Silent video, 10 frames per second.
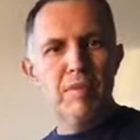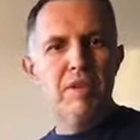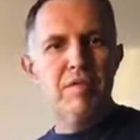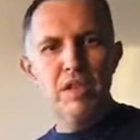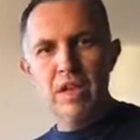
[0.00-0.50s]
ale
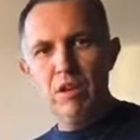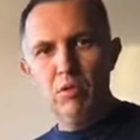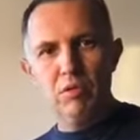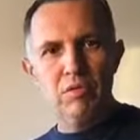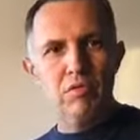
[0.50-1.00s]
wynikało
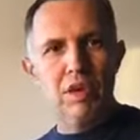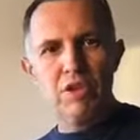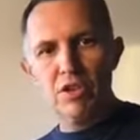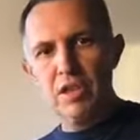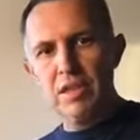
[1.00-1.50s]
to
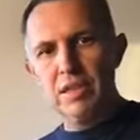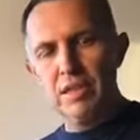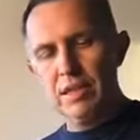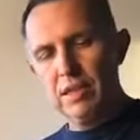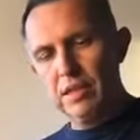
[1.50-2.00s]
właśnie
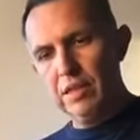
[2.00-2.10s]
z, e,